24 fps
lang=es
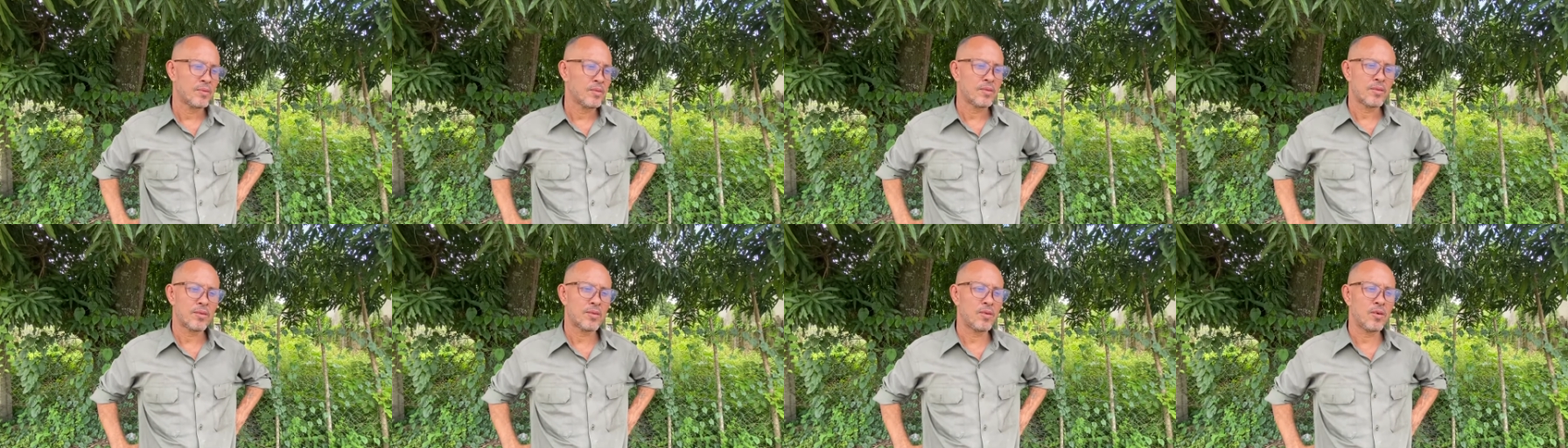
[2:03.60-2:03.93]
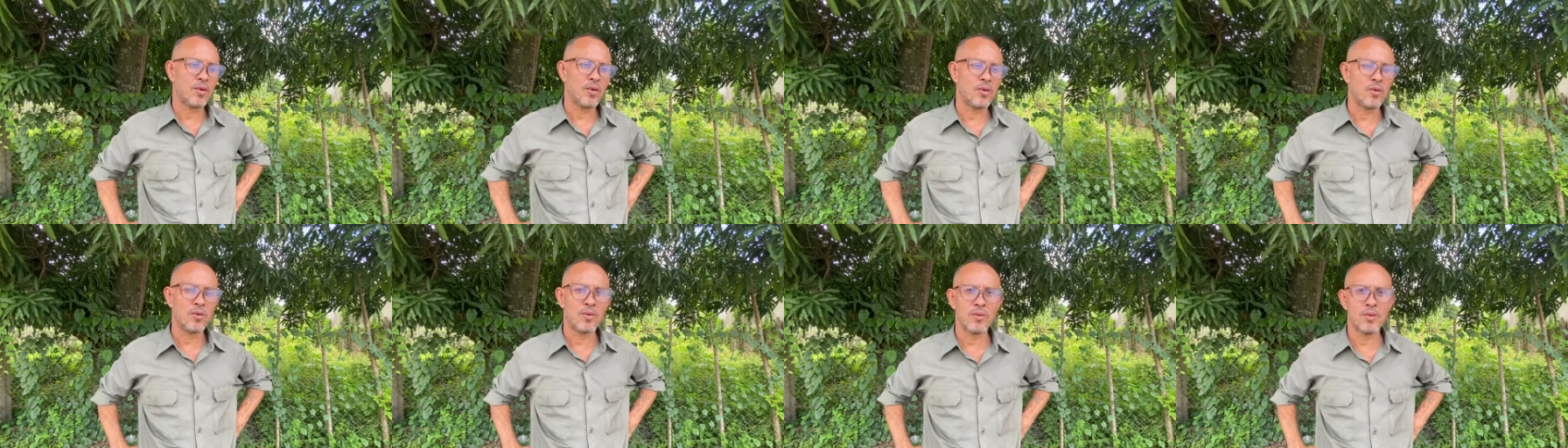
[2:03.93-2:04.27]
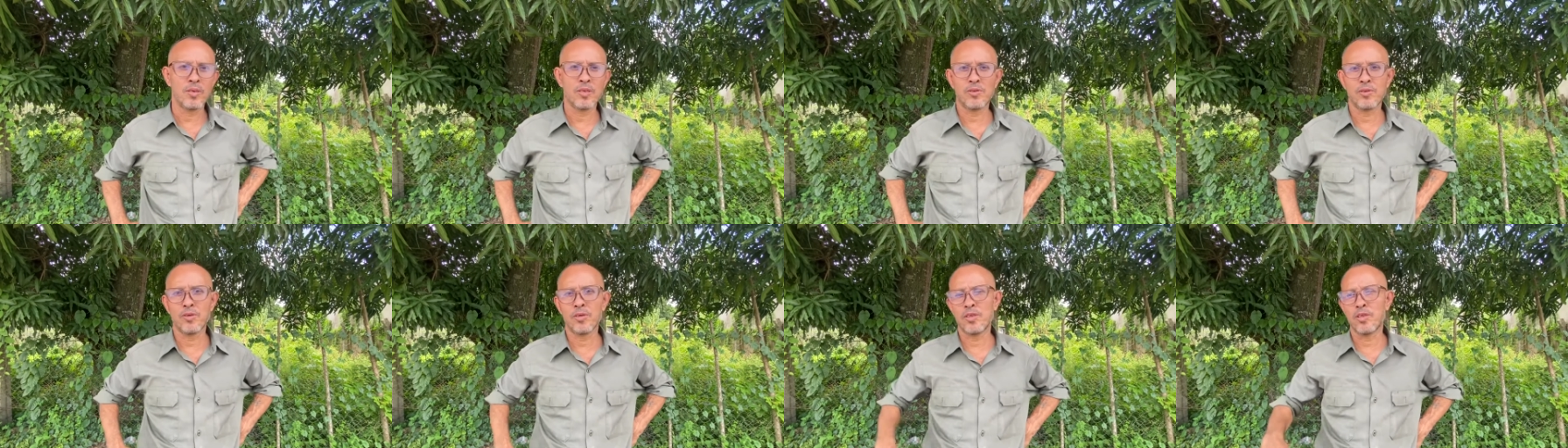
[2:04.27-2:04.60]
No,
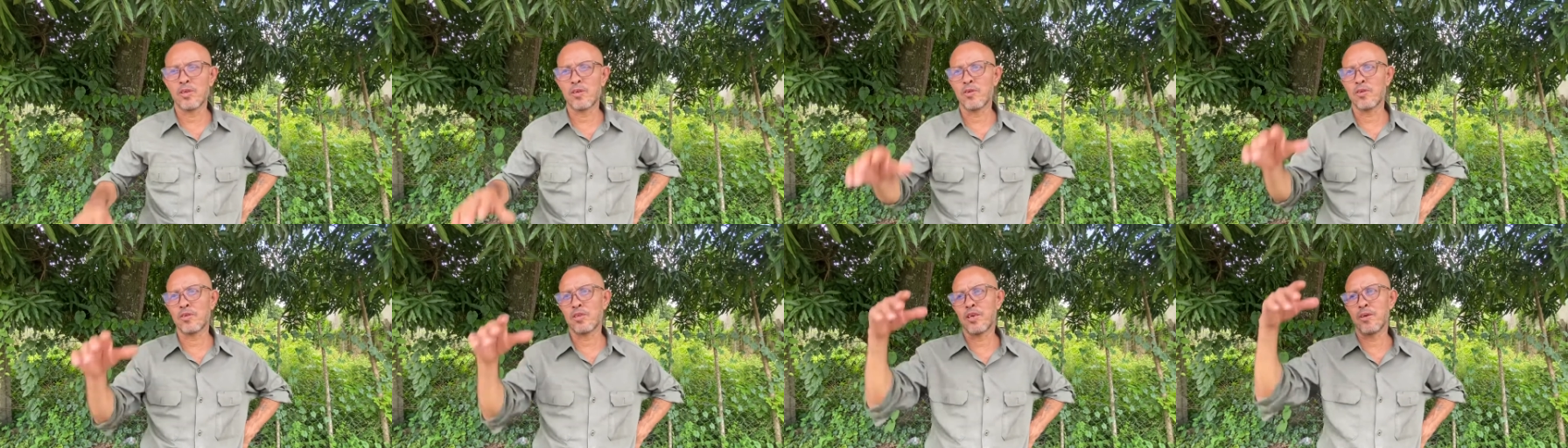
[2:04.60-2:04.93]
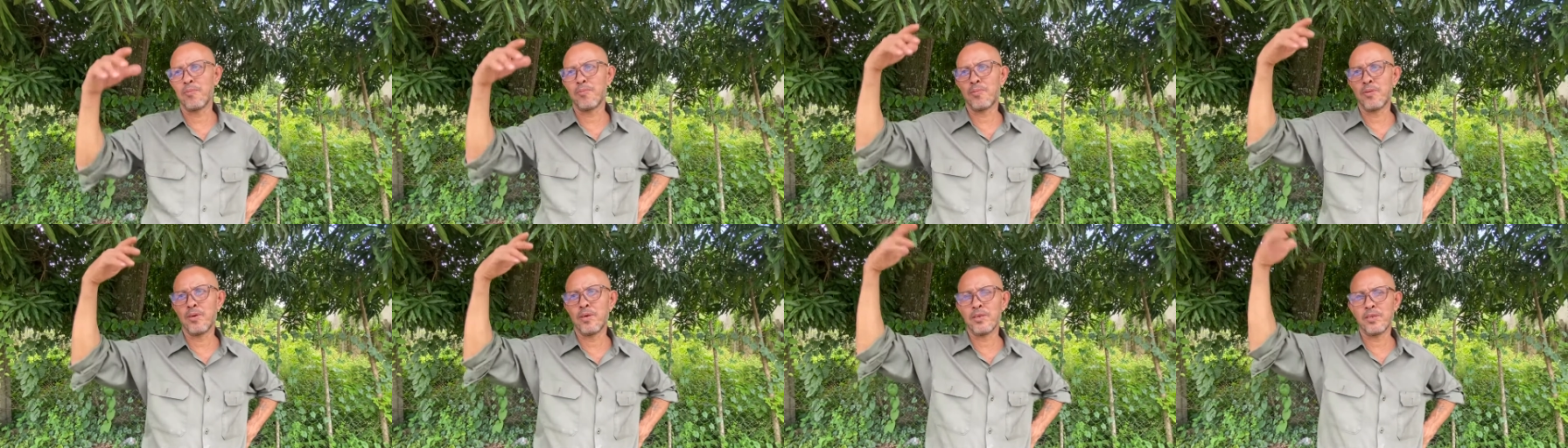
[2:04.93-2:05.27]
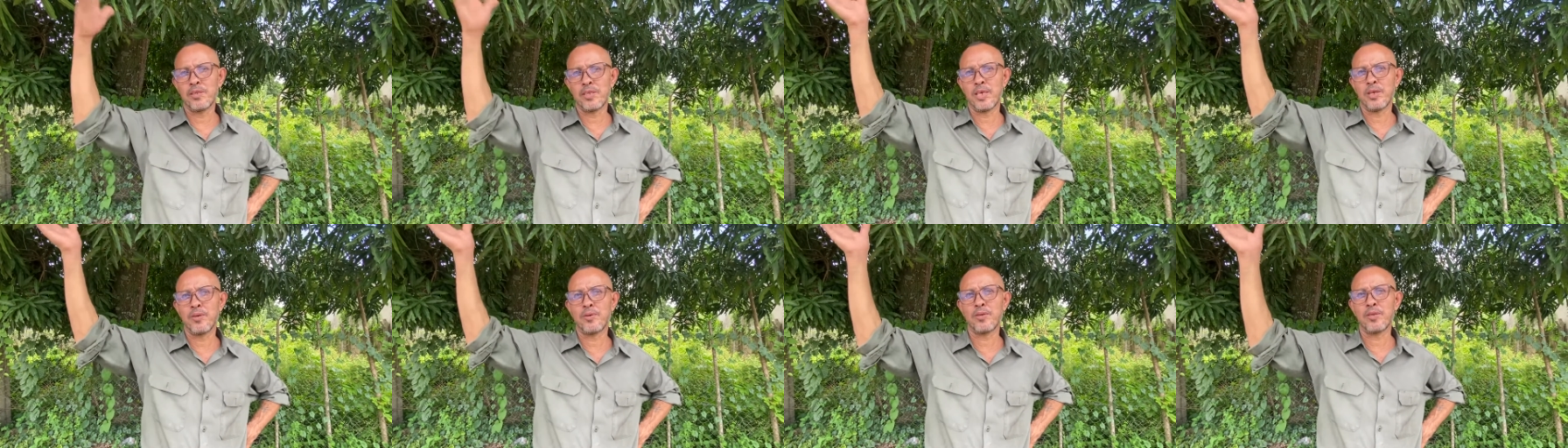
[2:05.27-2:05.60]
eso es de los tiempos
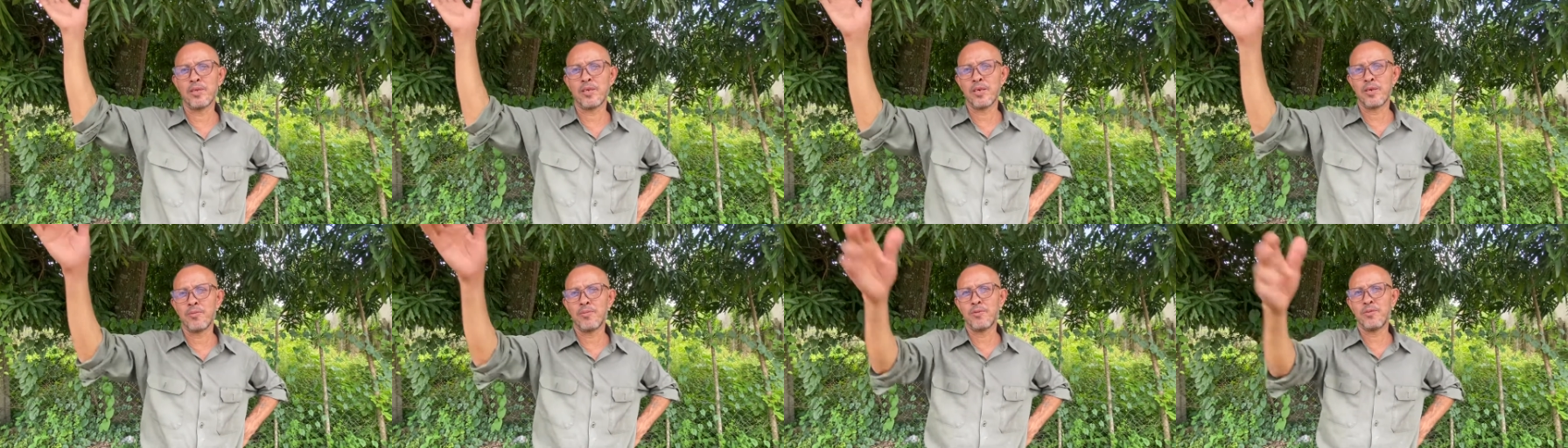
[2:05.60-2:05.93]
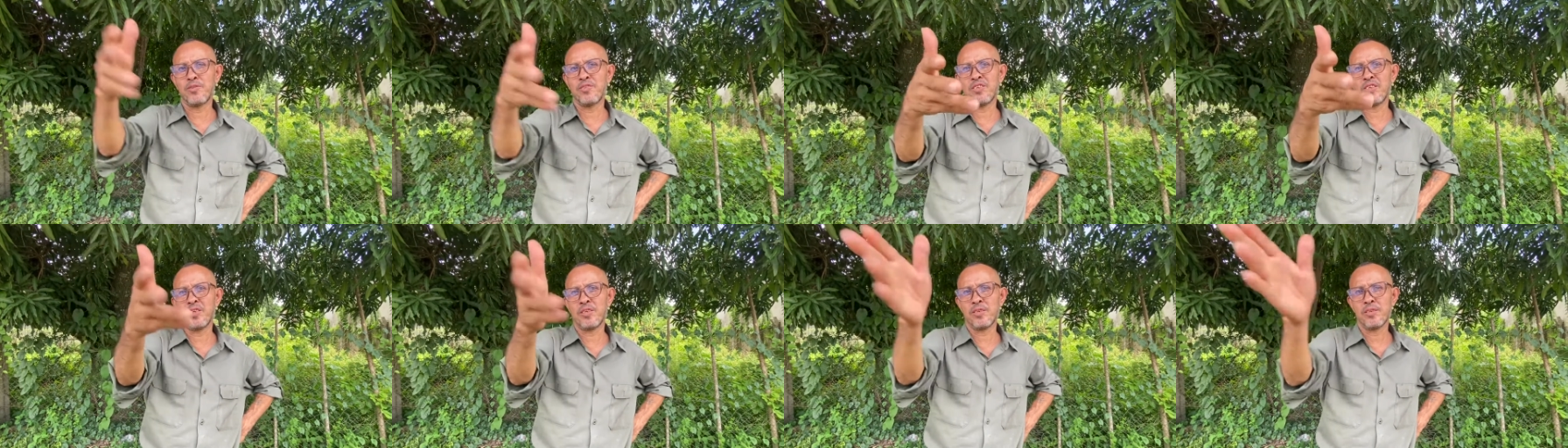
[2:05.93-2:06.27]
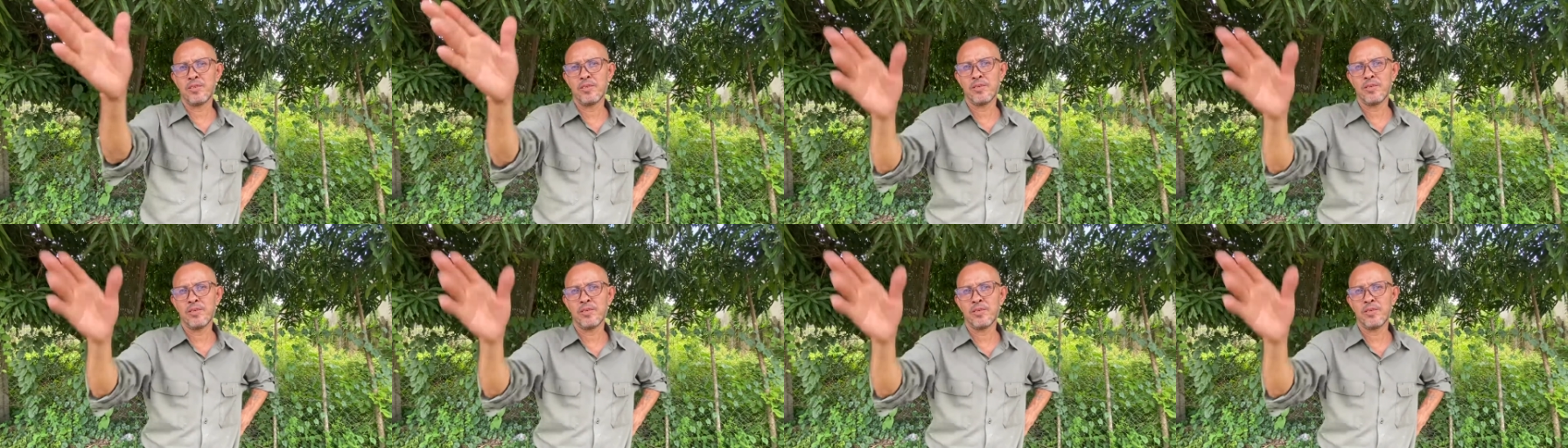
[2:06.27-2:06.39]
antiguos de Moisés.